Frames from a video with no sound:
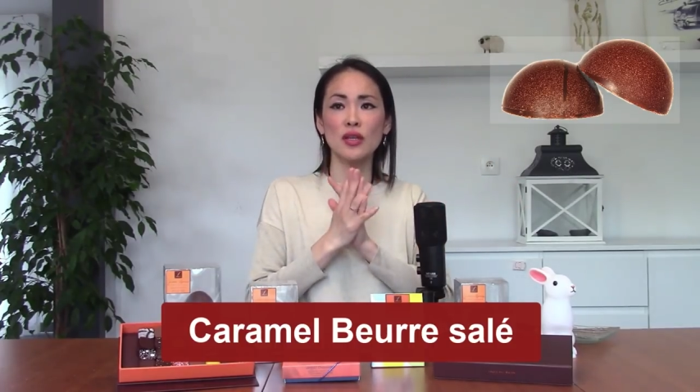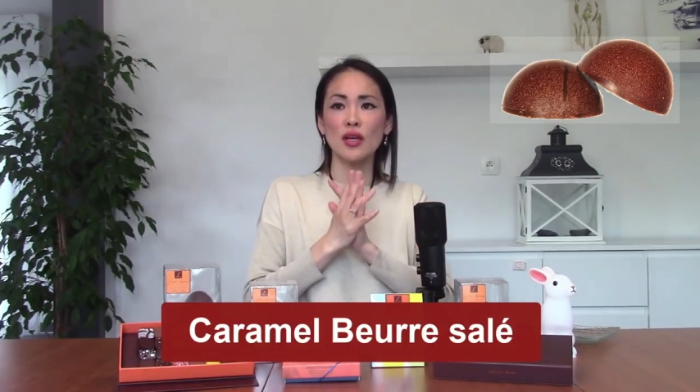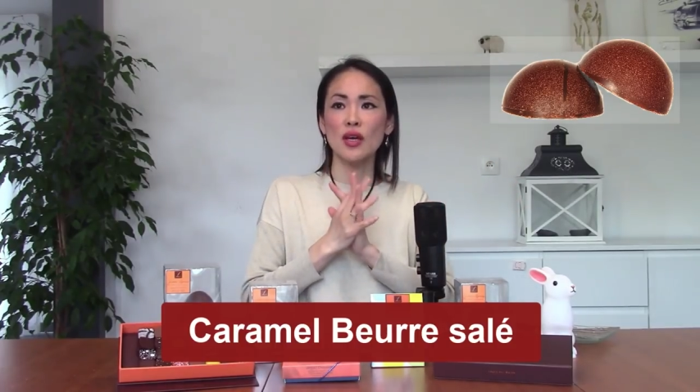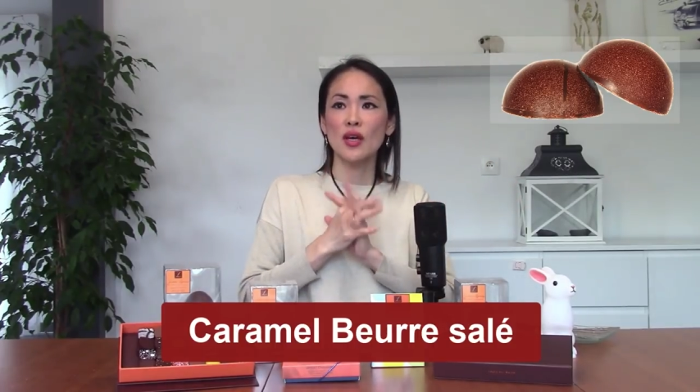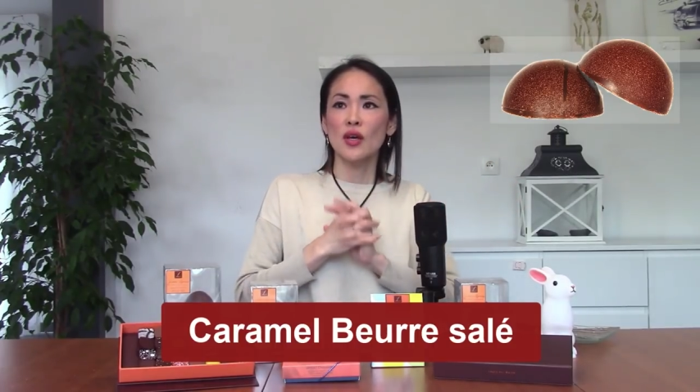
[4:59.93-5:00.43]

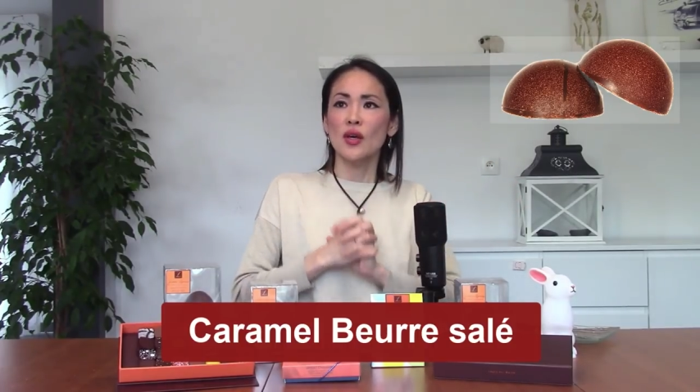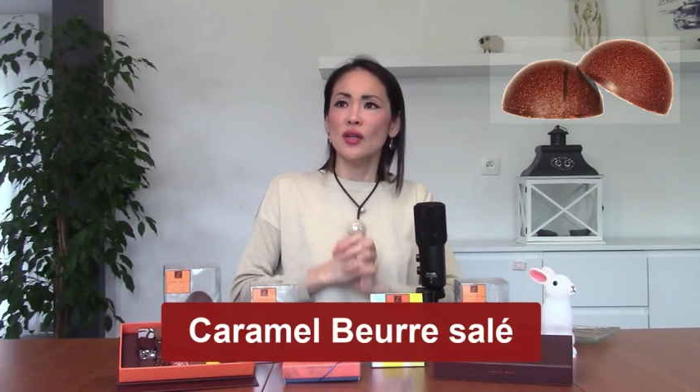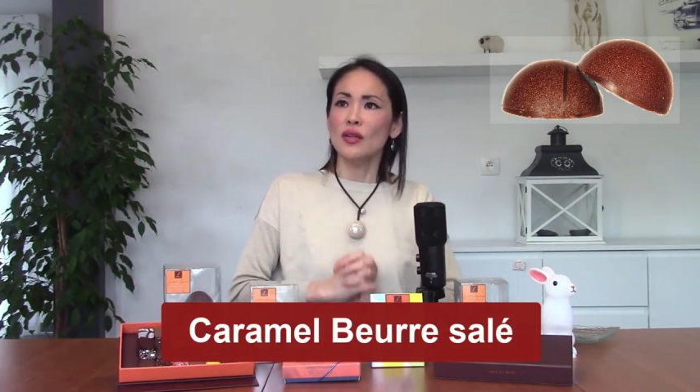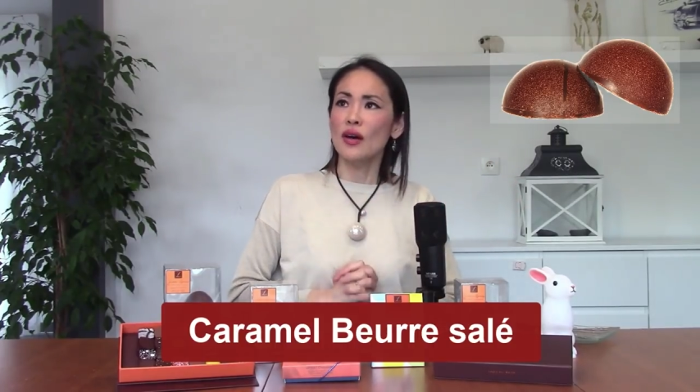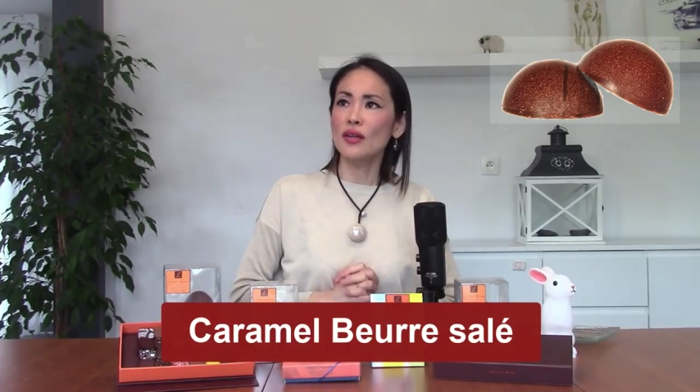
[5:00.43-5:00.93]
て、
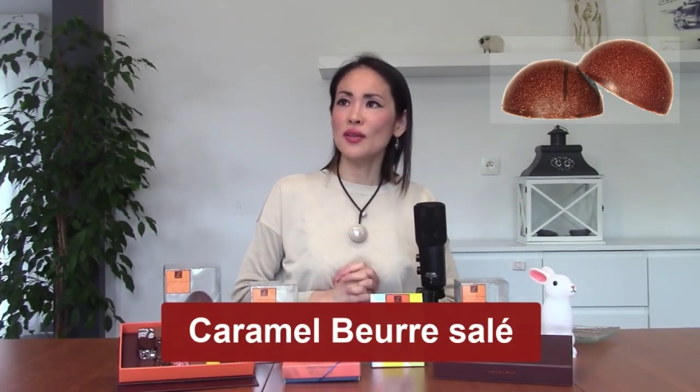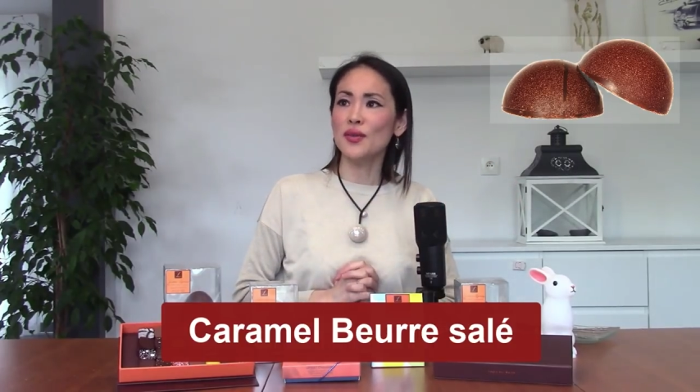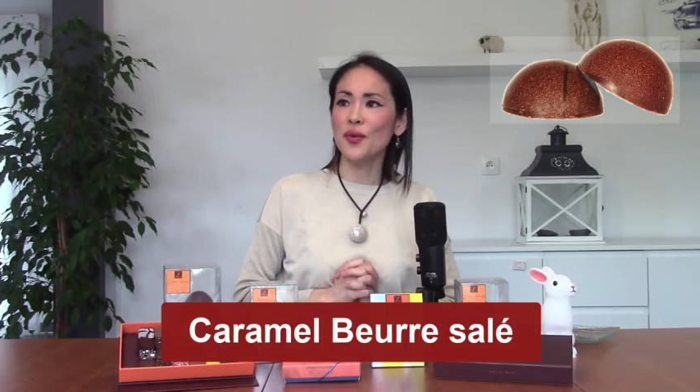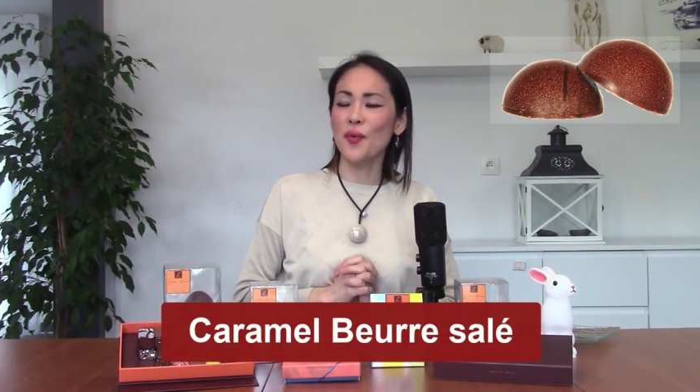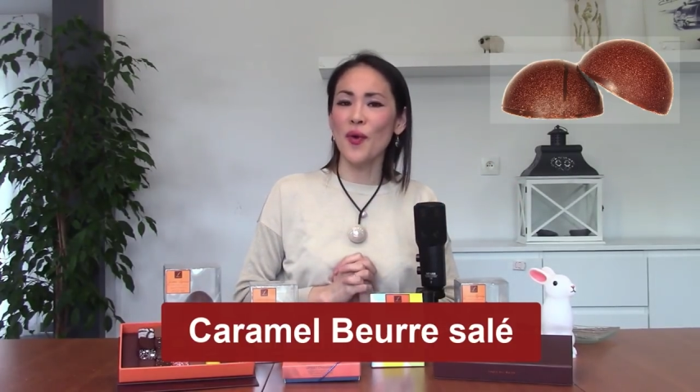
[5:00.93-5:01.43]
なん
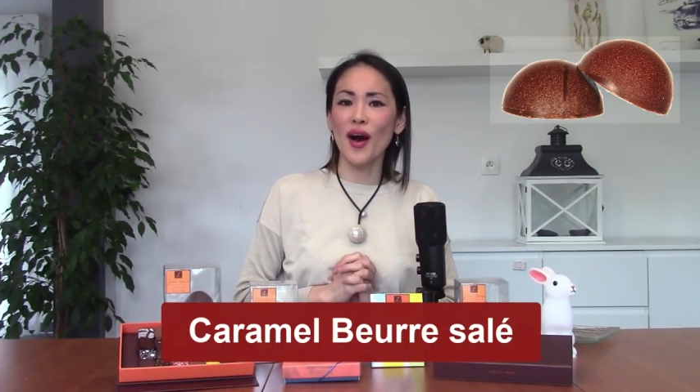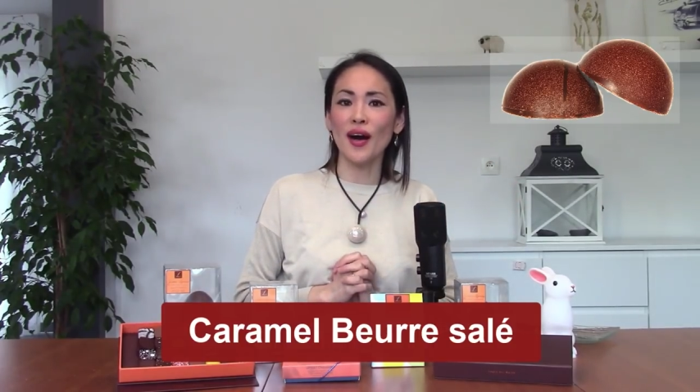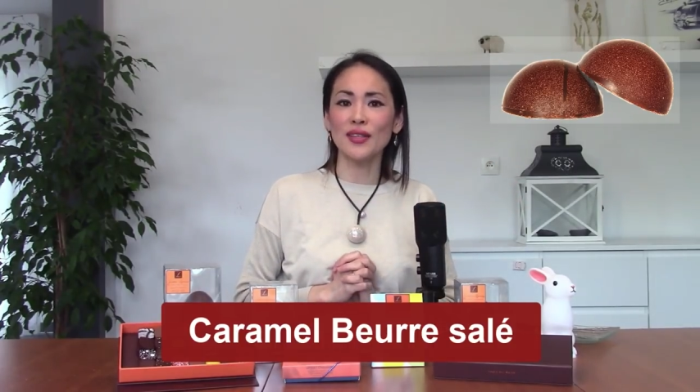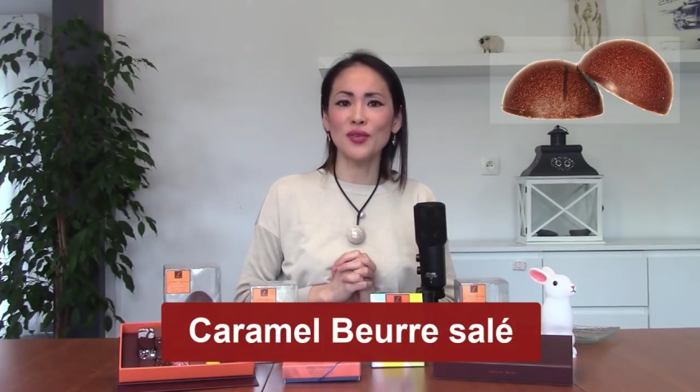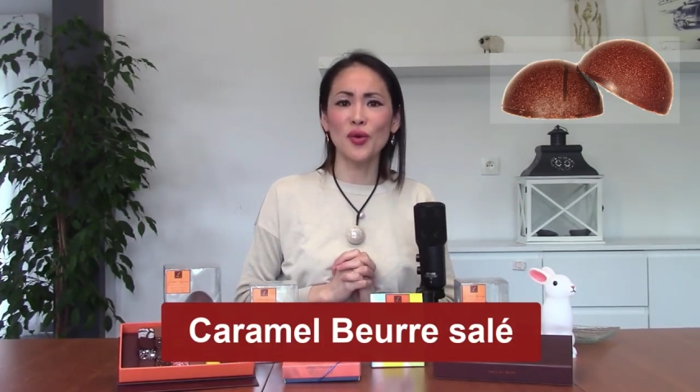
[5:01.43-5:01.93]
とも
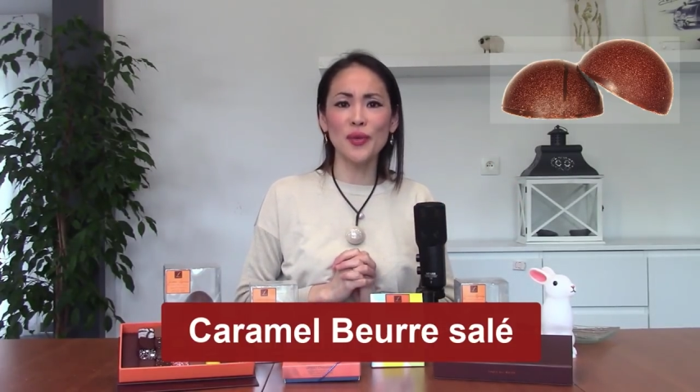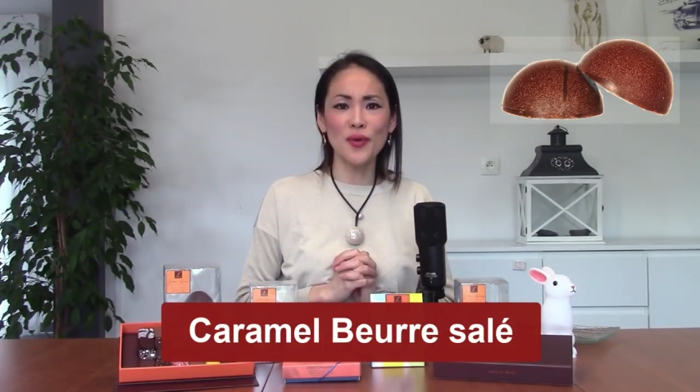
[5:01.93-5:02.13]
遊び